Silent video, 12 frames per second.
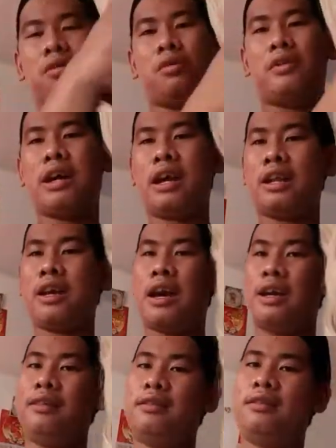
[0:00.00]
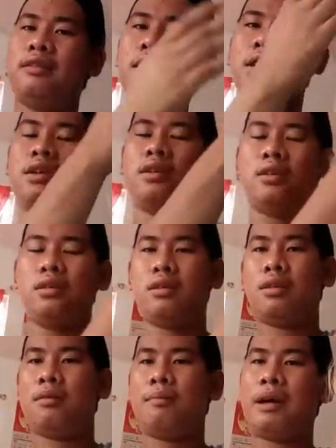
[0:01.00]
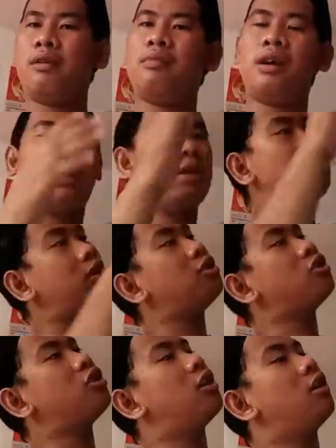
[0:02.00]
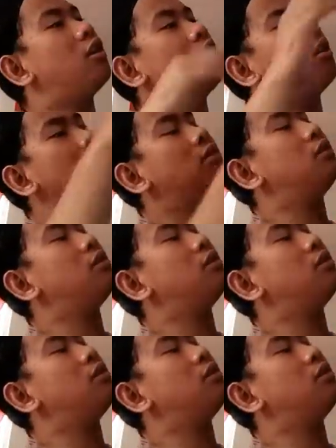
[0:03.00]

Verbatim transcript: So, ayan guys. Pero maganda siya.